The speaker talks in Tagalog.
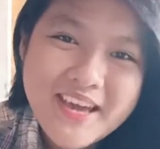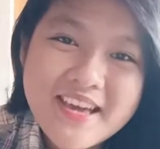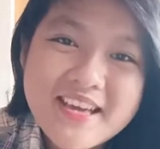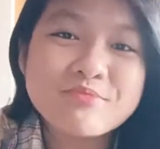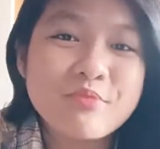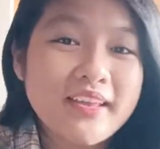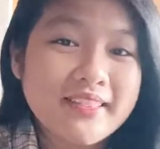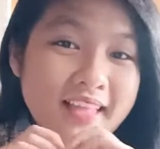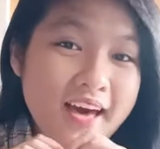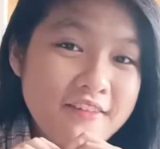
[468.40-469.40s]
Spread
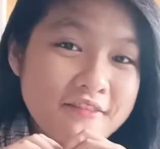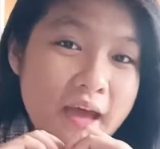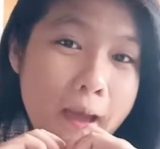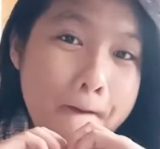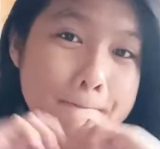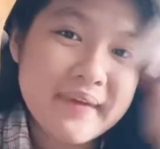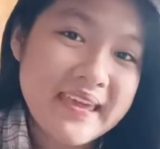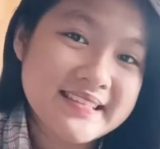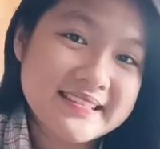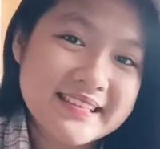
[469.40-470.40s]
love,
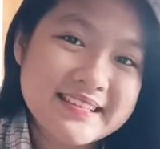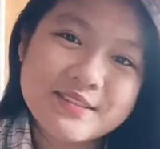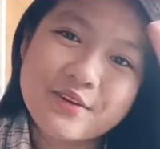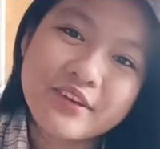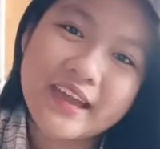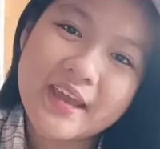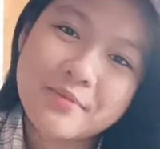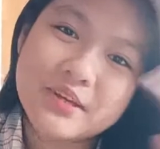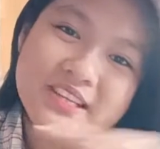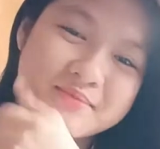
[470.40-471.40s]
peace, and don't forget to
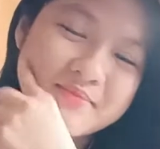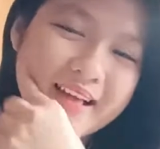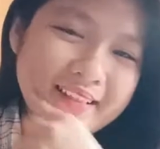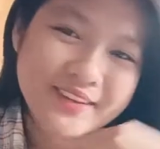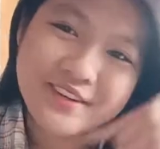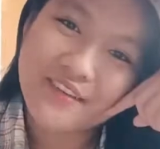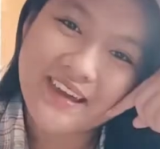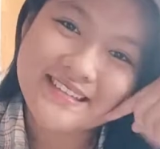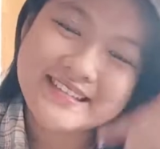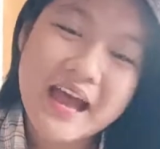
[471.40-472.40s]
put a smile on your
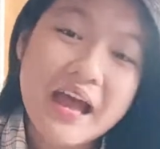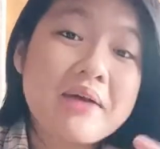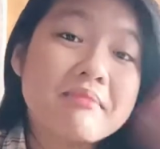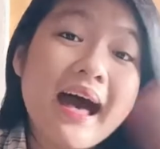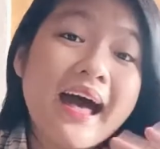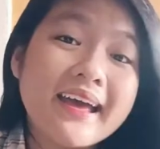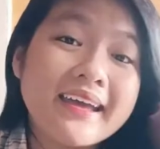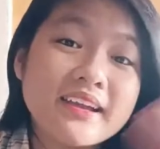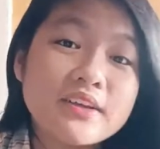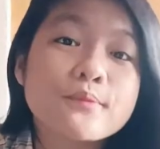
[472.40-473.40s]
face. Bye!